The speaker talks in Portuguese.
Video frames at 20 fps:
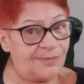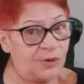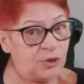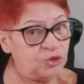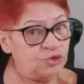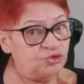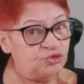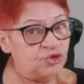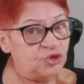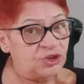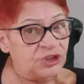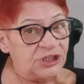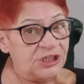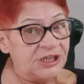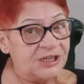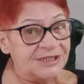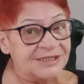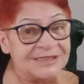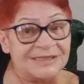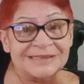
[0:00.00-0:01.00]
bom
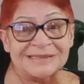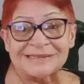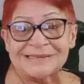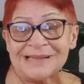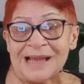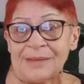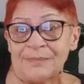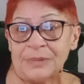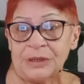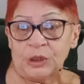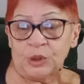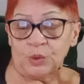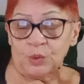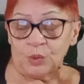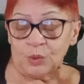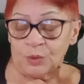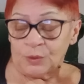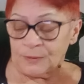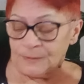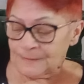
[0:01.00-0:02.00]
dia, sábado.
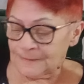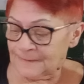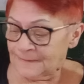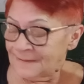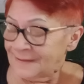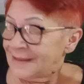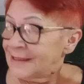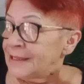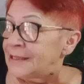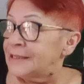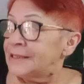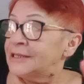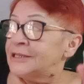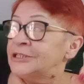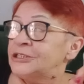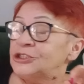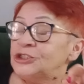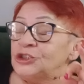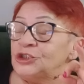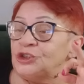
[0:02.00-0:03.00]

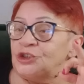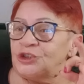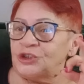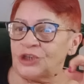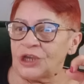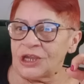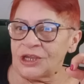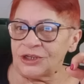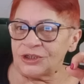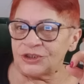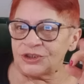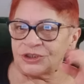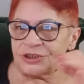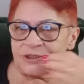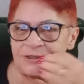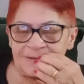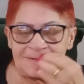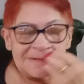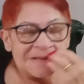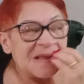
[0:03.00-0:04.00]

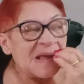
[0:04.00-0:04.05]
Gente,